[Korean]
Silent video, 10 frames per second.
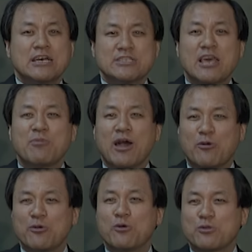
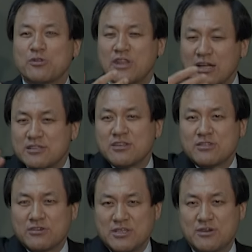세배하고 용돈 딱
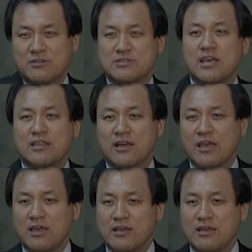드렸더니요 세상에